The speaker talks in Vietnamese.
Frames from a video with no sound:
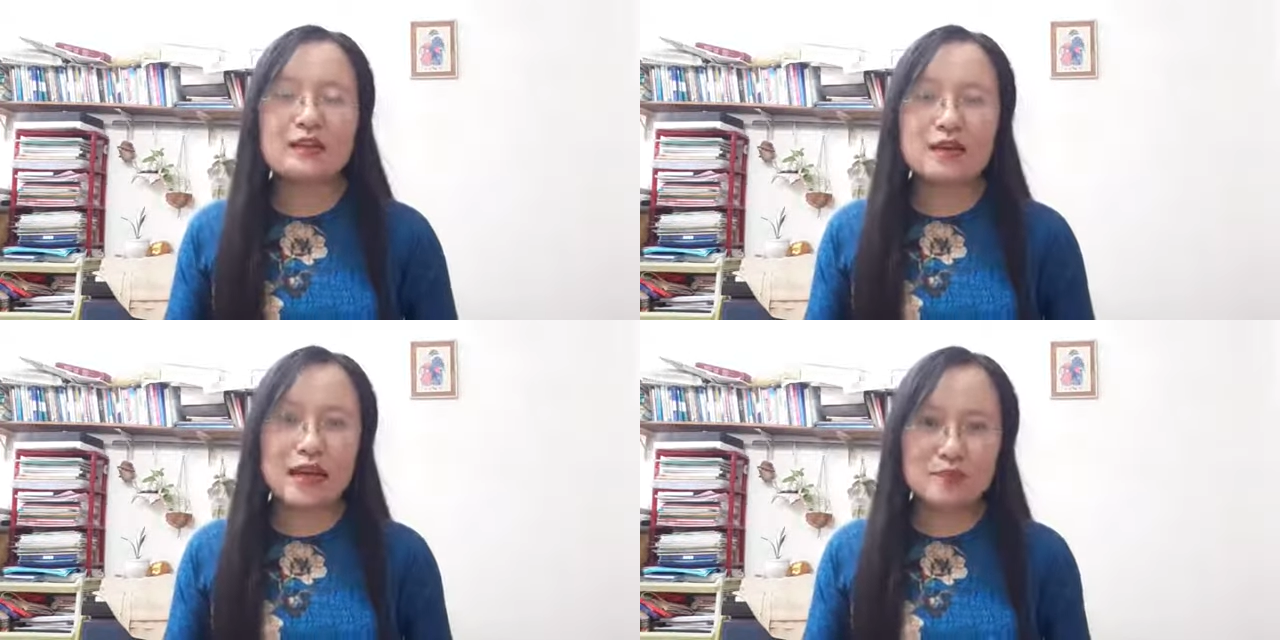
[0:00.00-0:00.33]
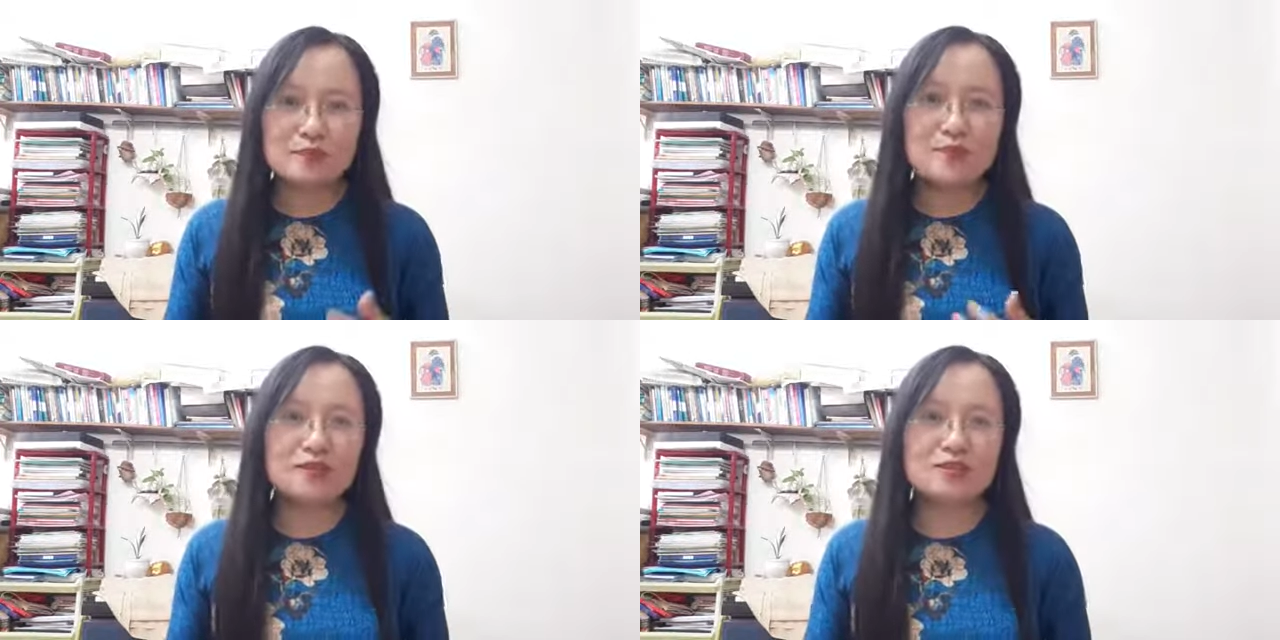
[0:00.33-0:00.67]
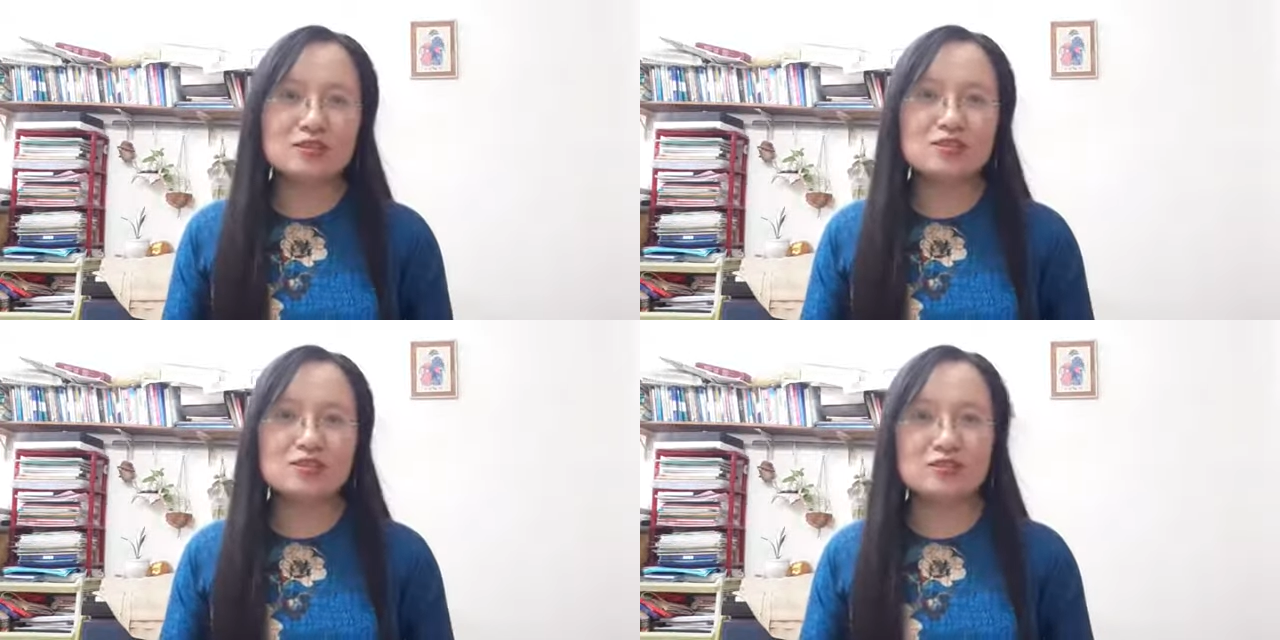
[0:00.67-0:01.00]
cảm
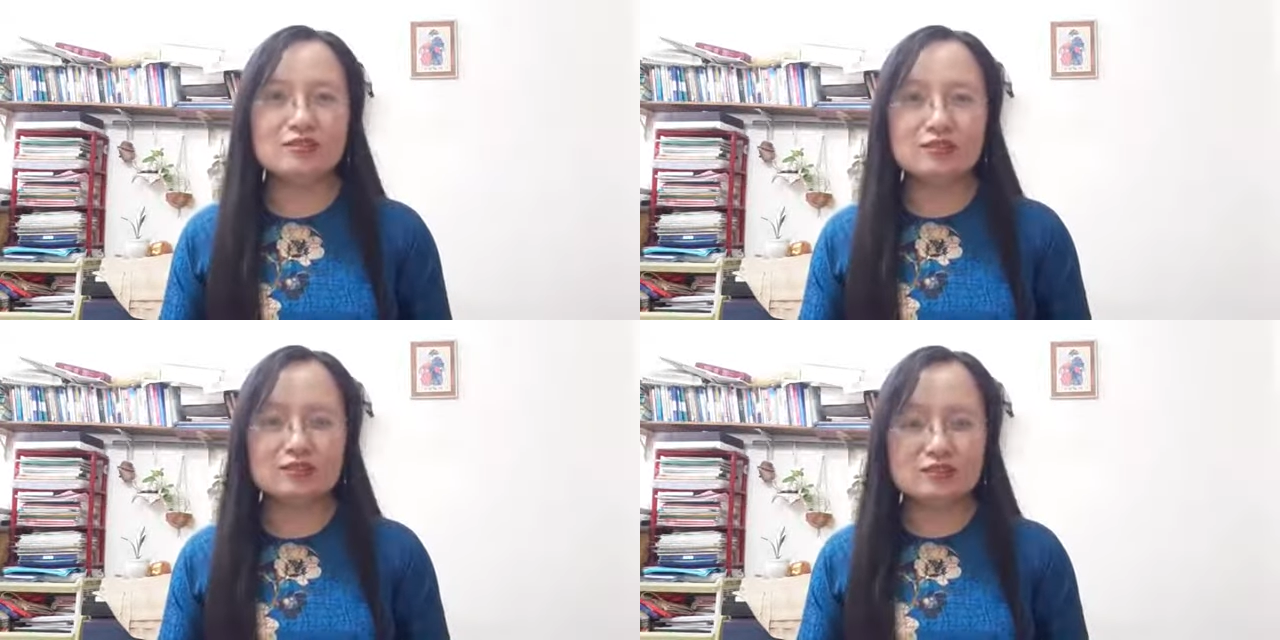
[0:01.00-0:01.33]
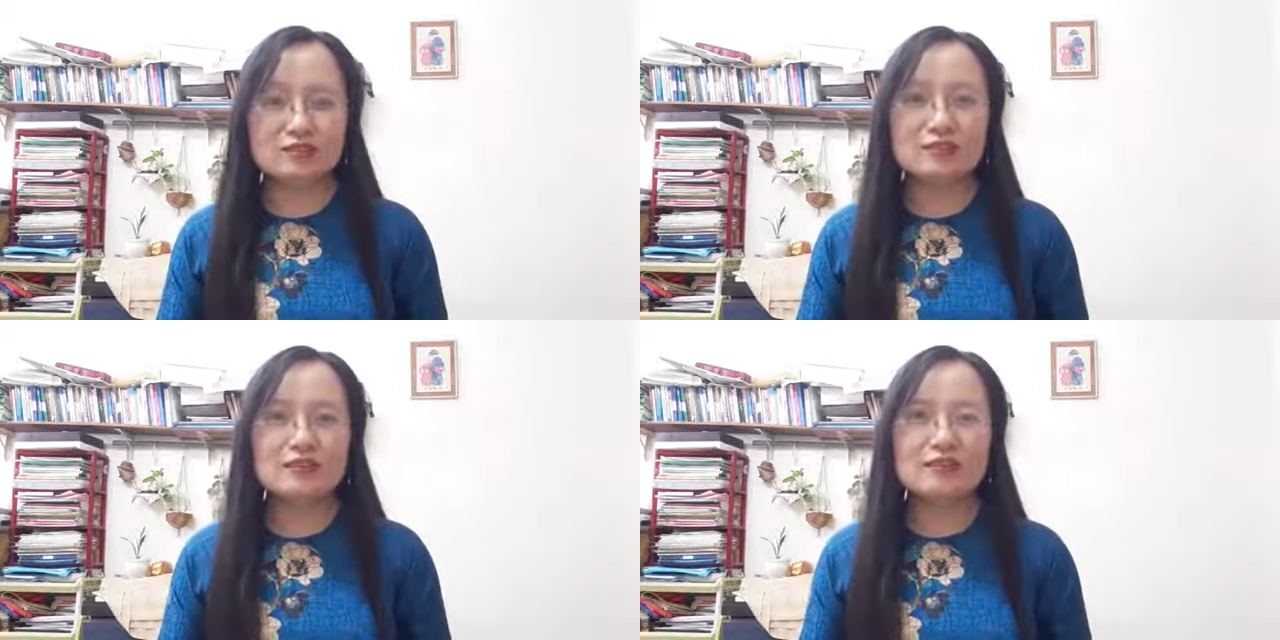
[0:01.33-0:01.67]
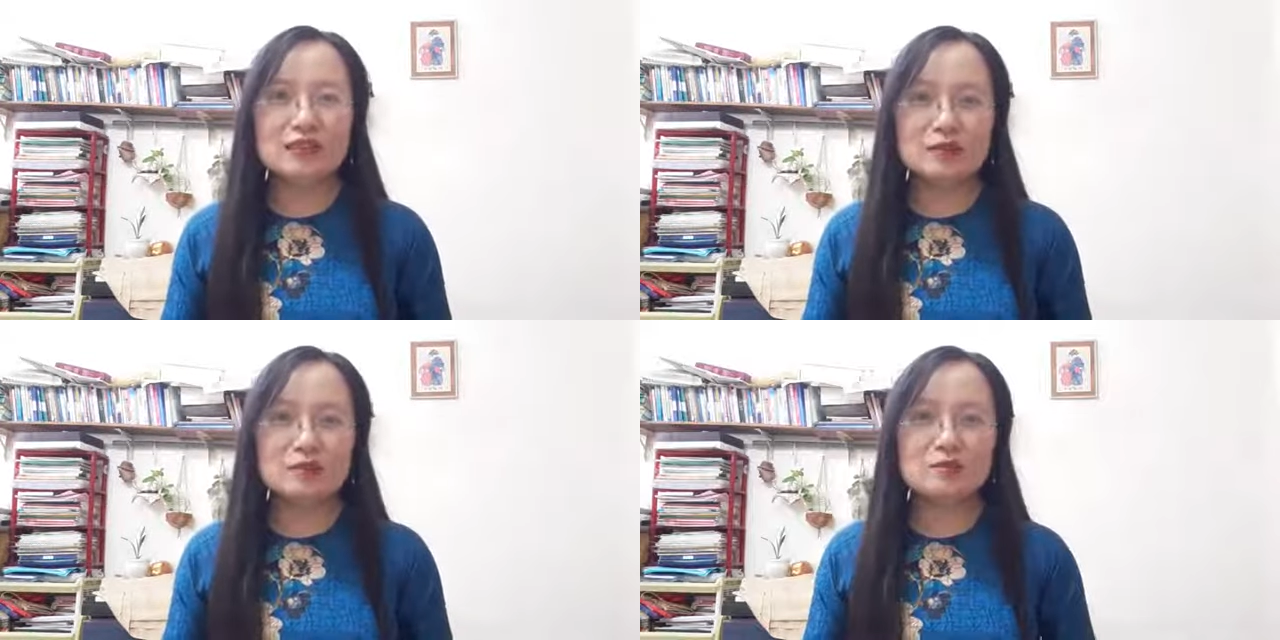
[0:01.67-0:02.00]
nhận được những cái
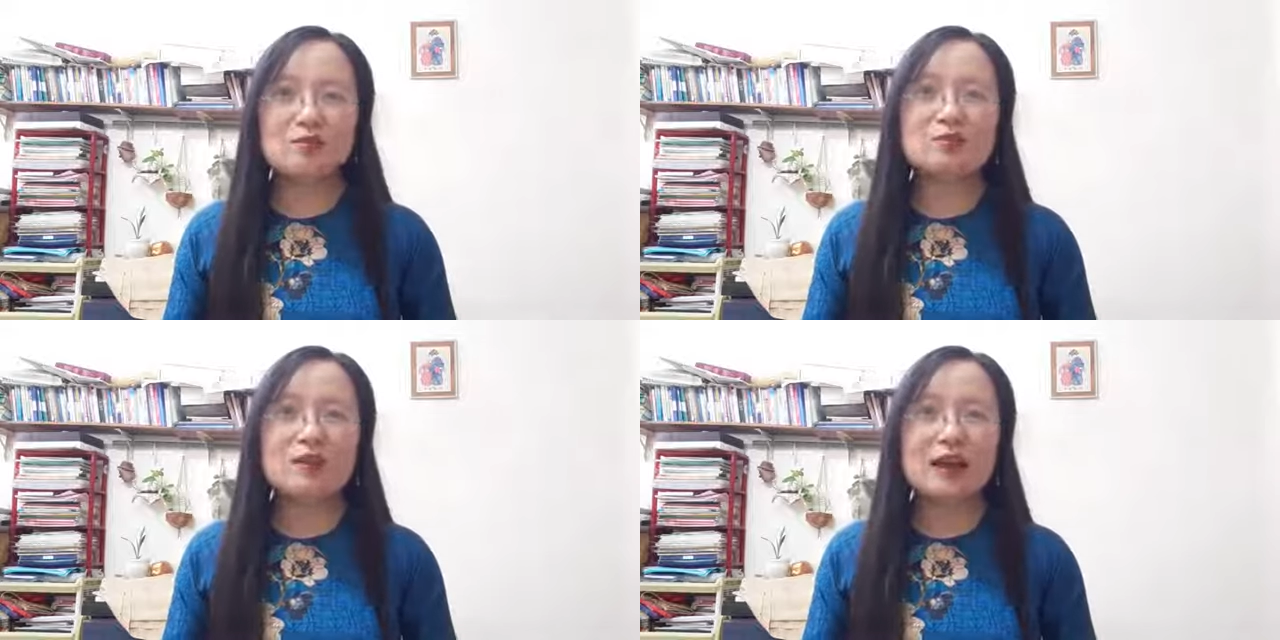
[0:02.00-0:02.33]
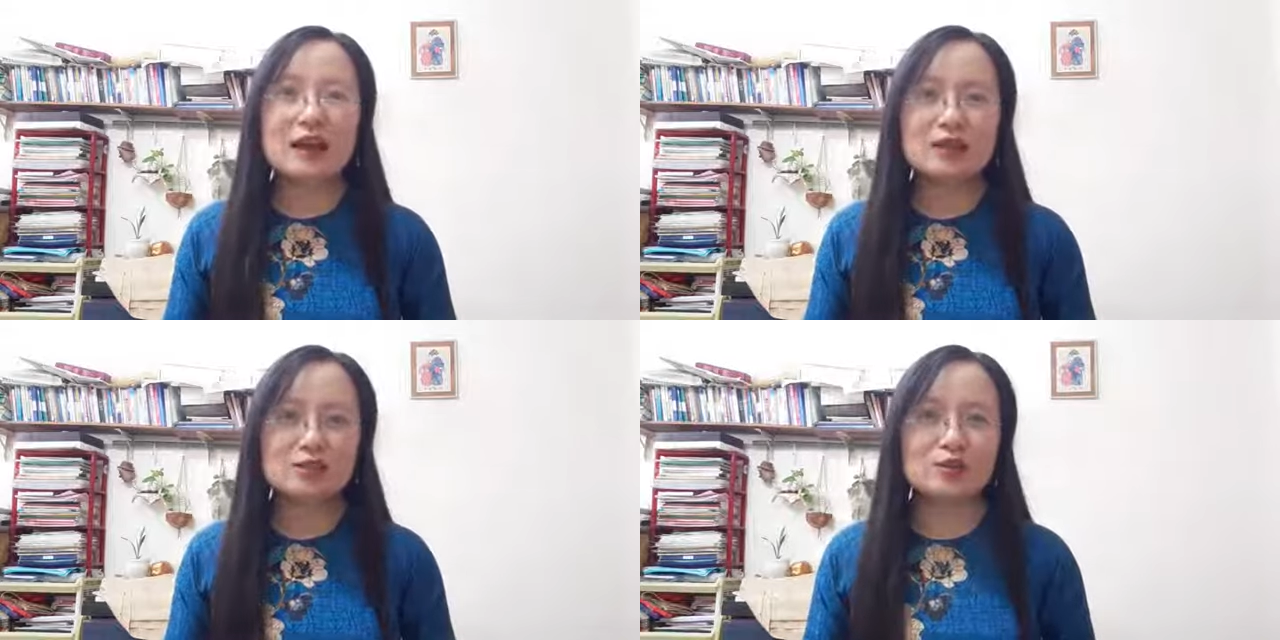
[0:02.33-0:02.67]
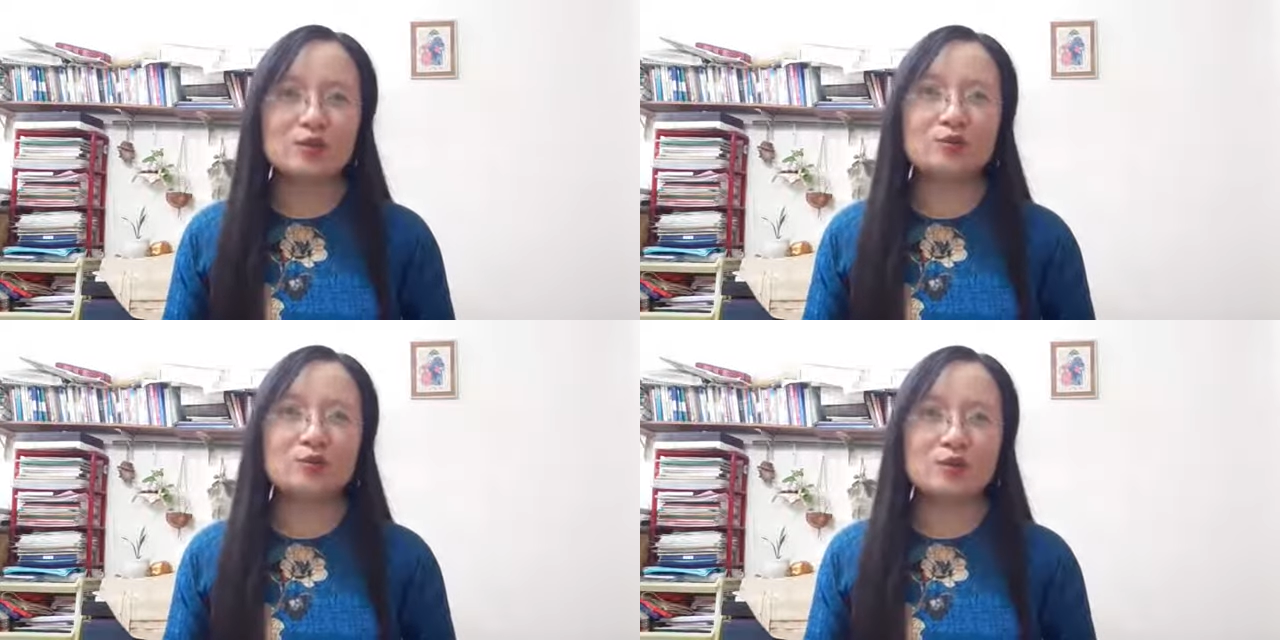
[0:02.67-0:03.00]
cảm xúc hai
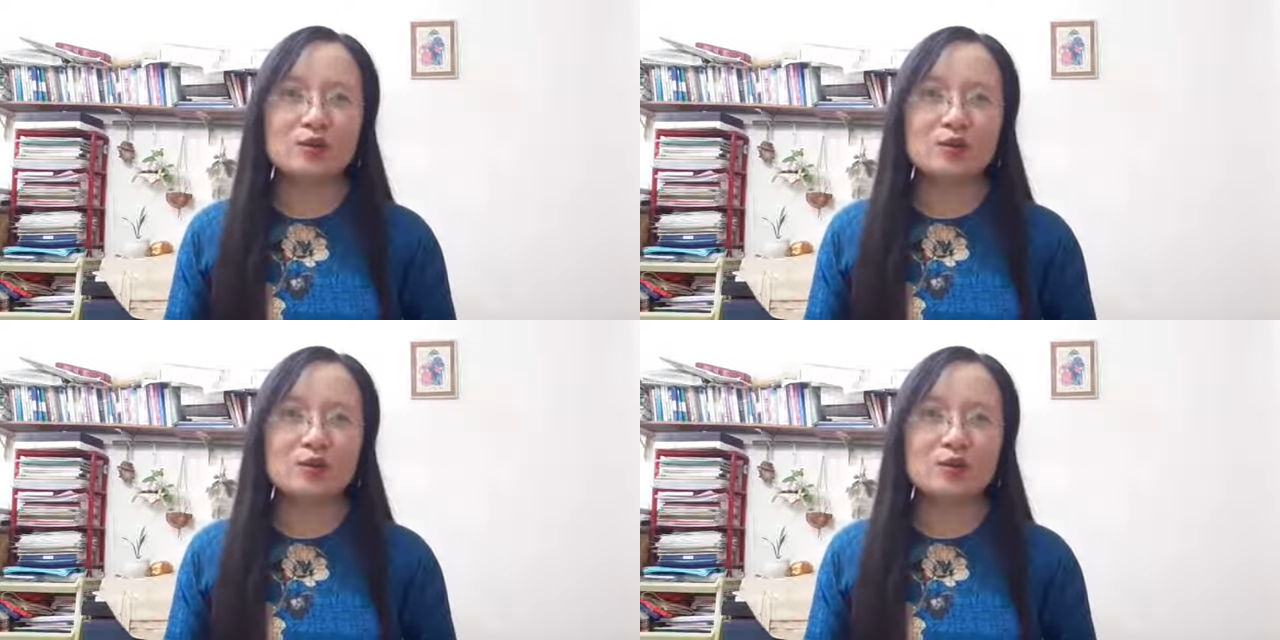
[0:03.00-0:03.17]
chiều